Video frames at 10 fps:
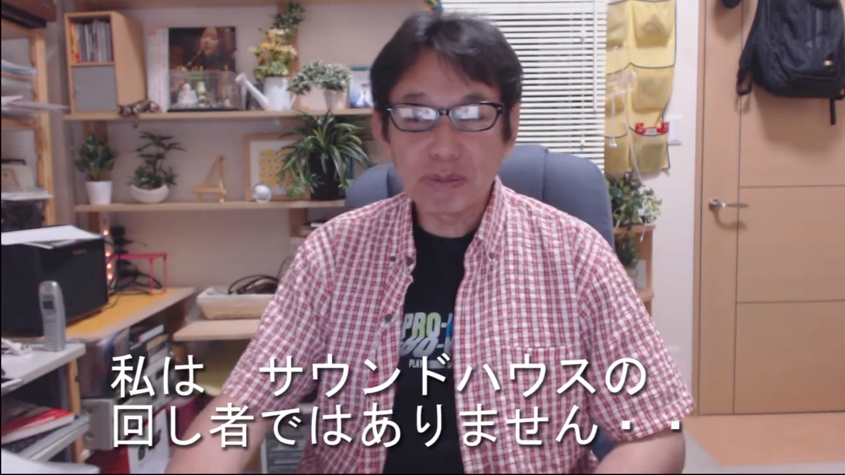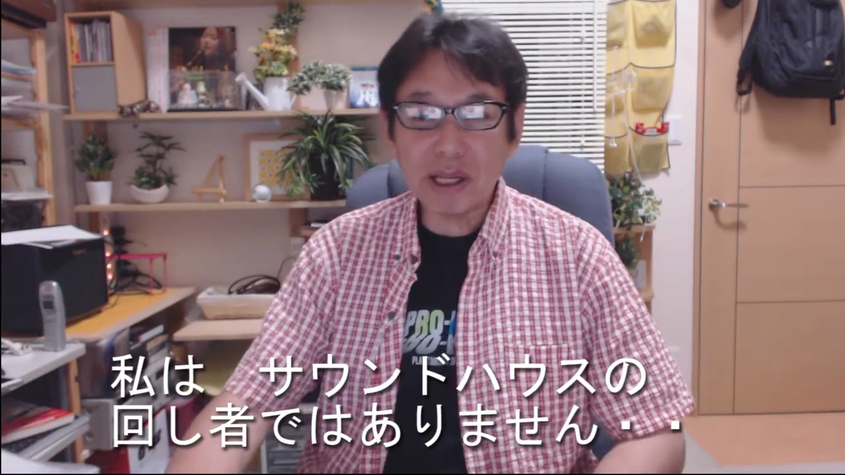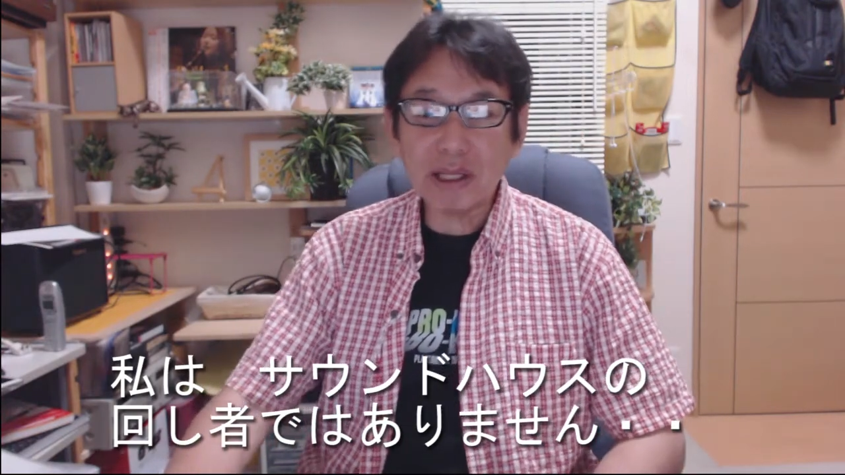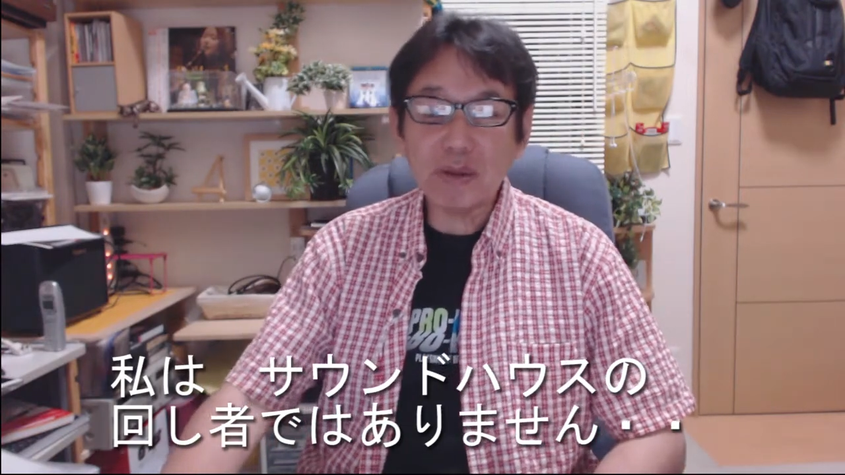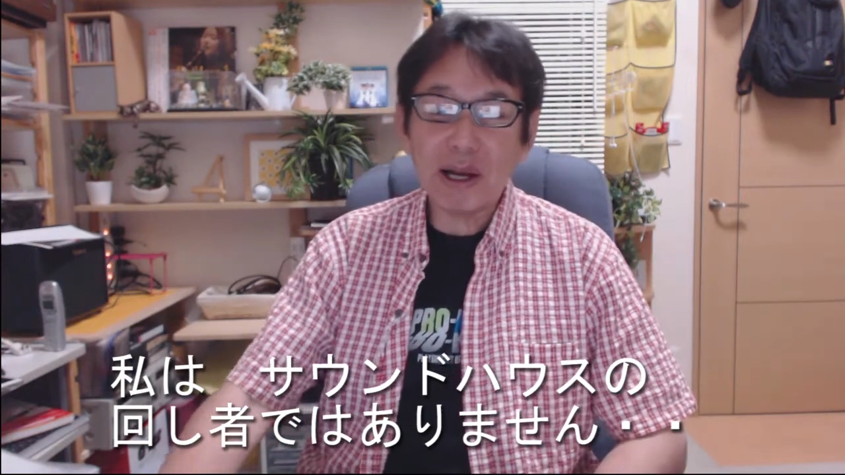
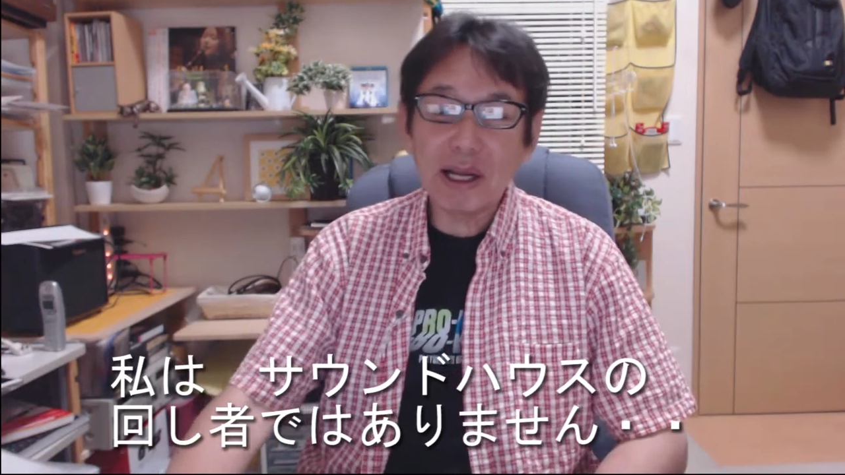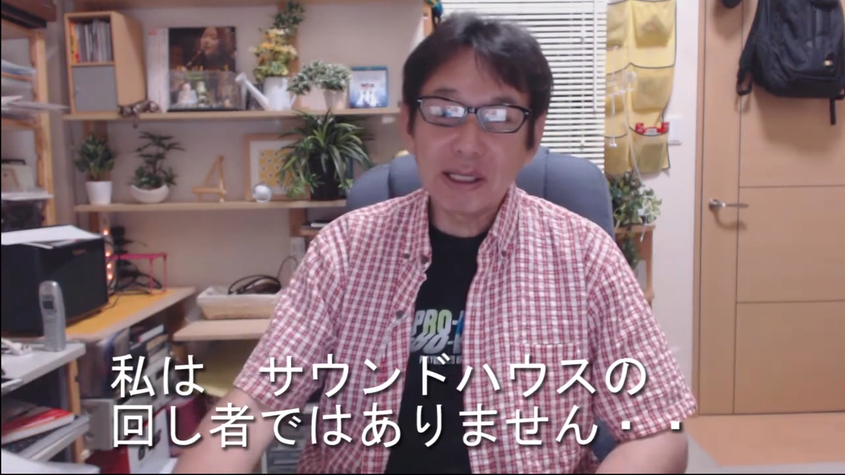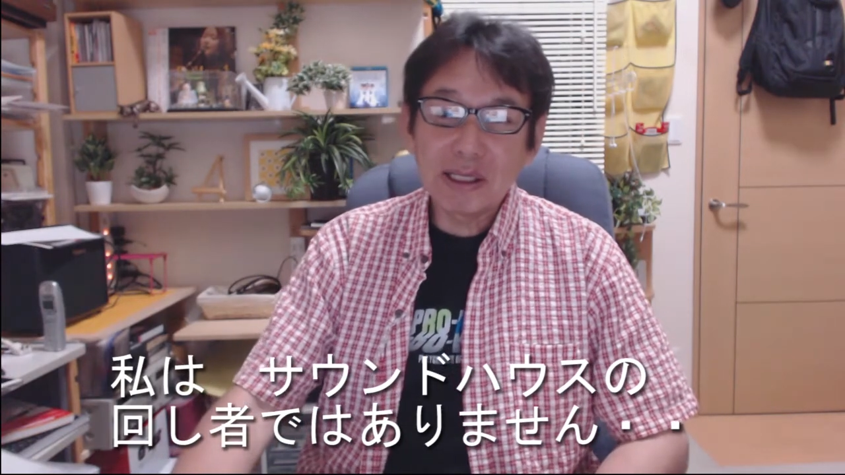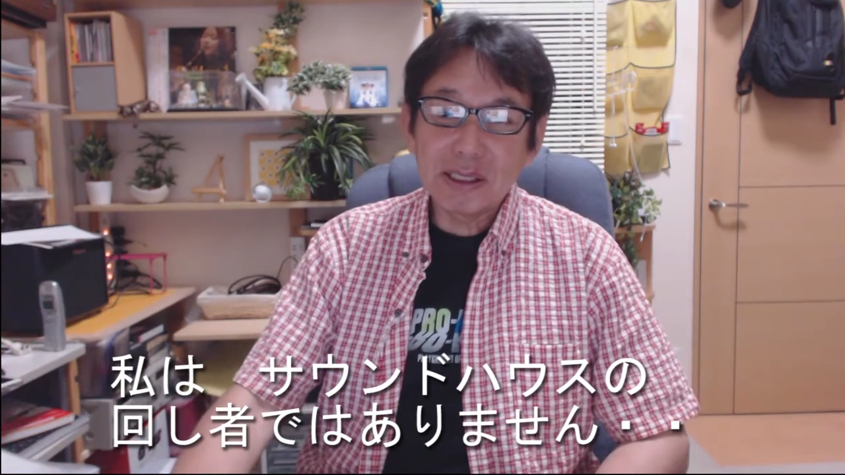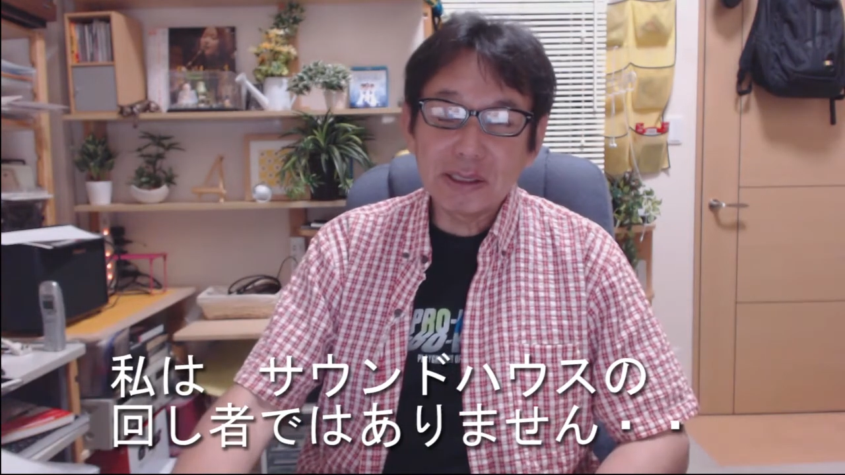であとは
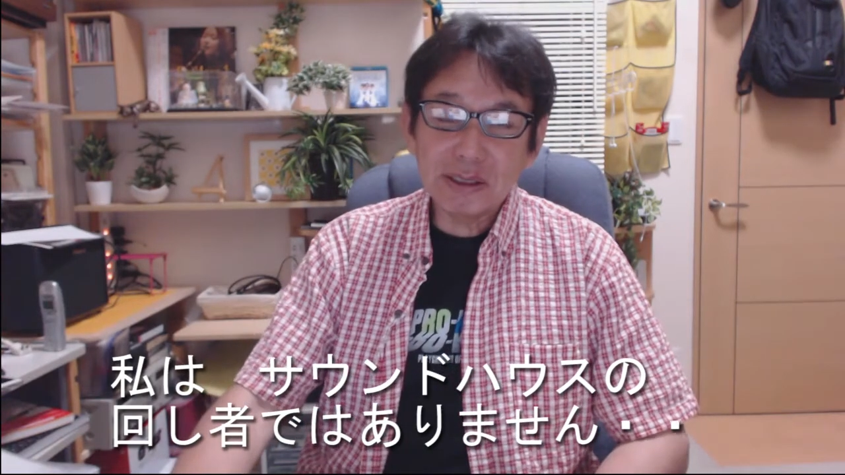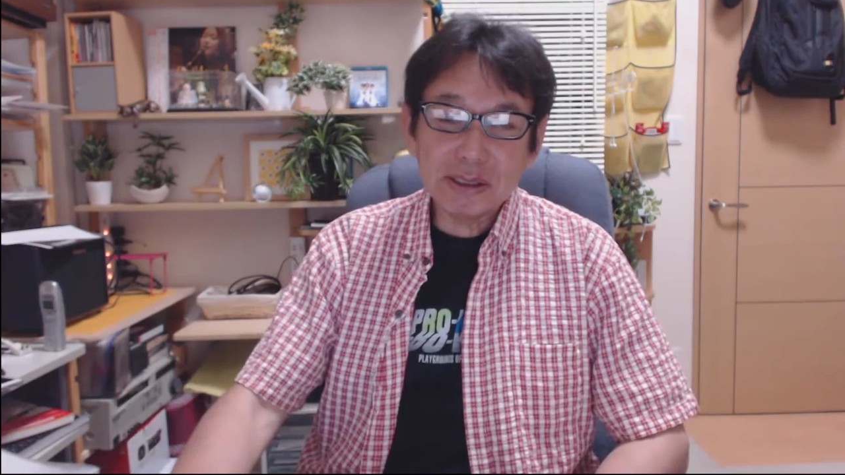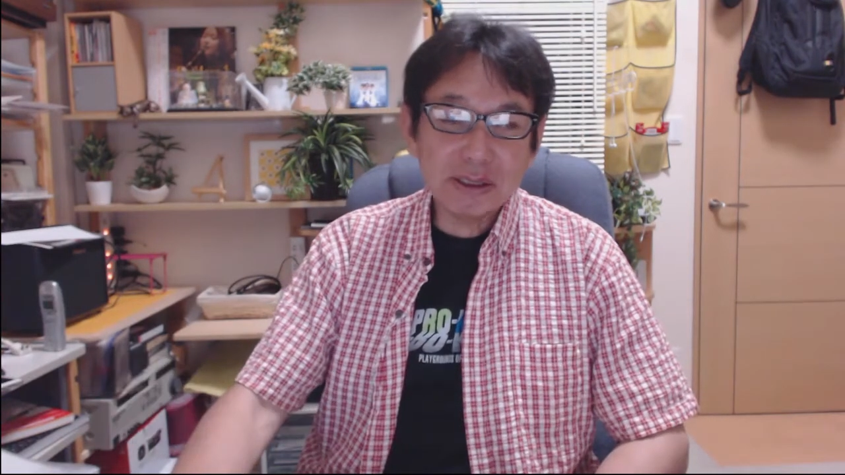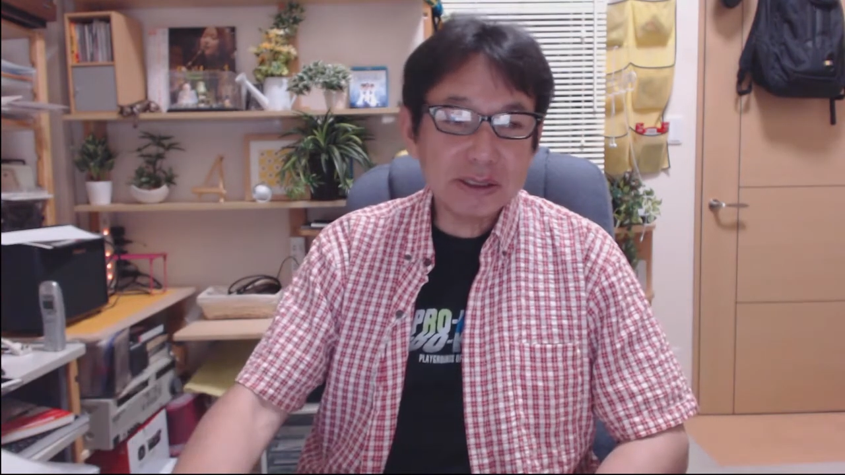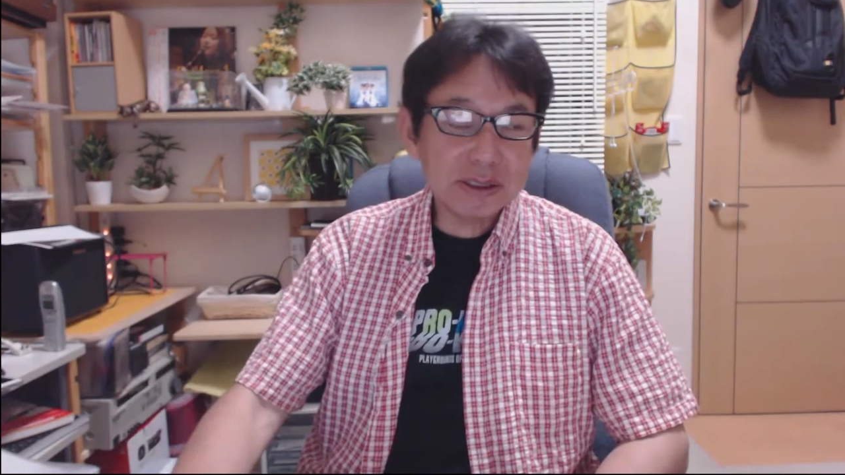
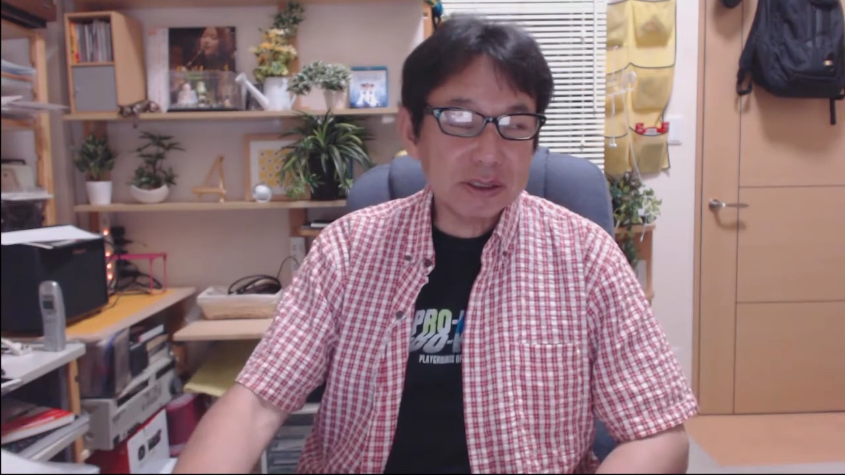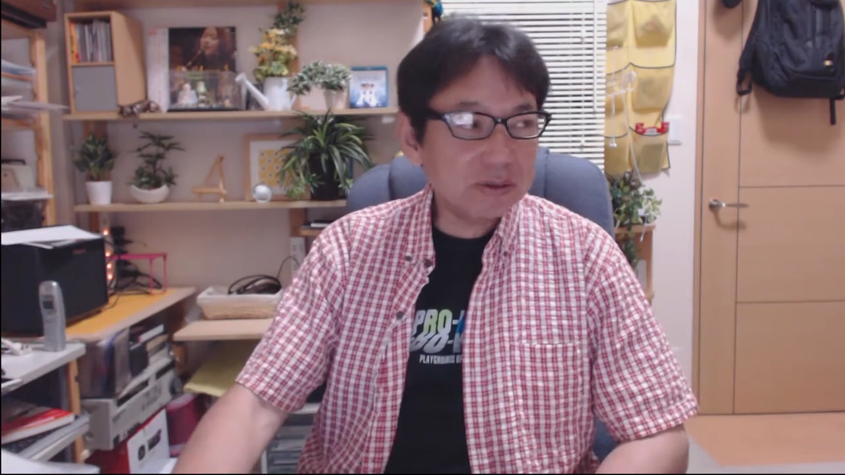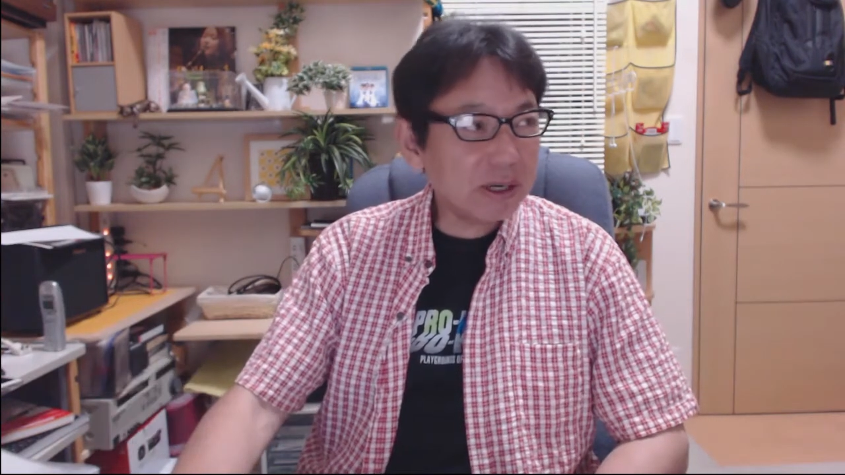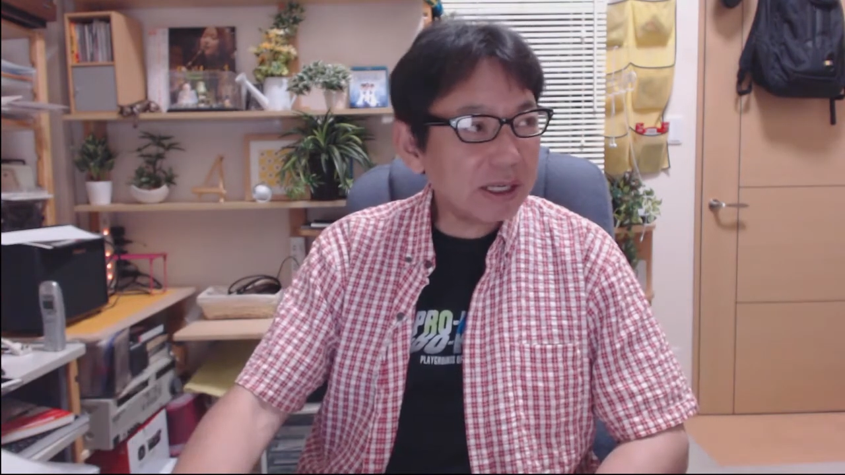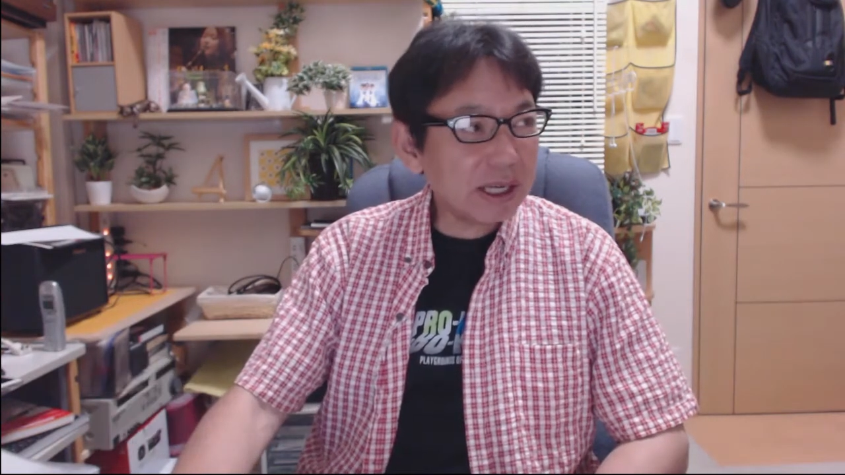うーん
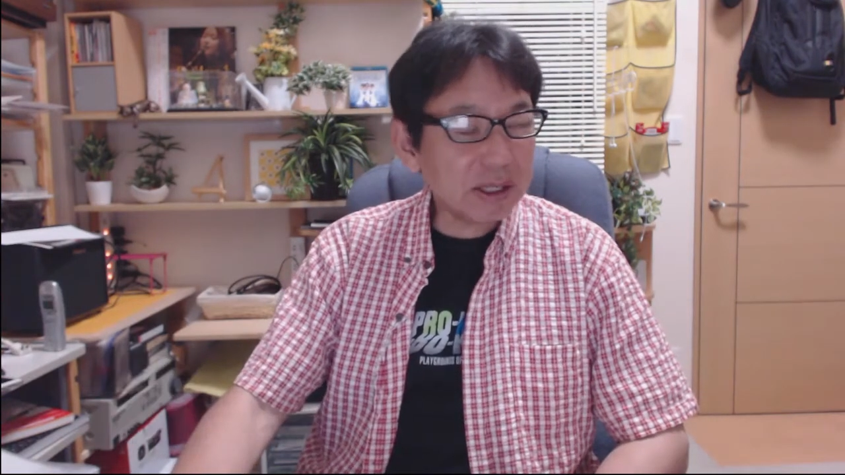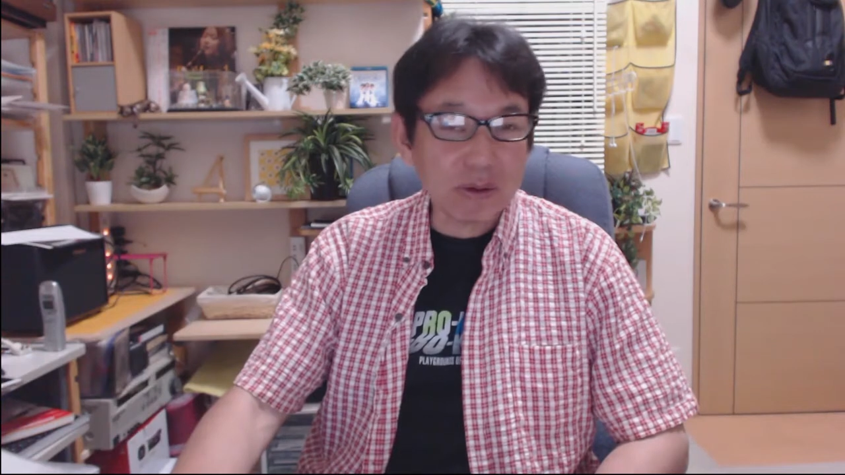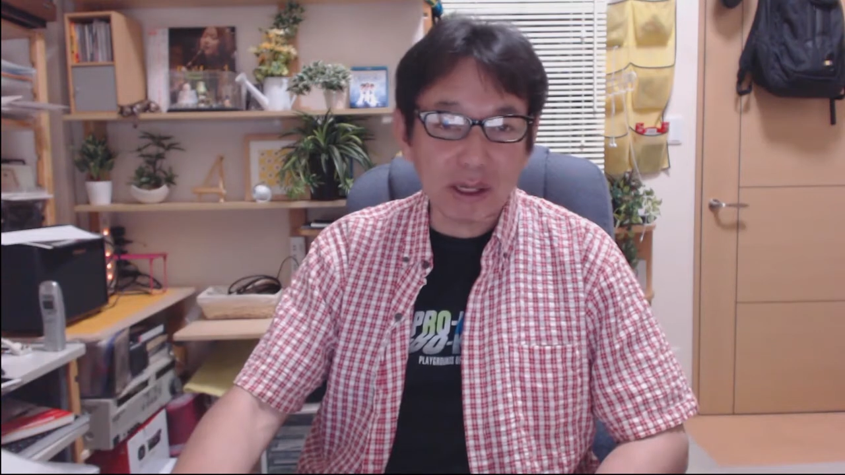スクワイヤーと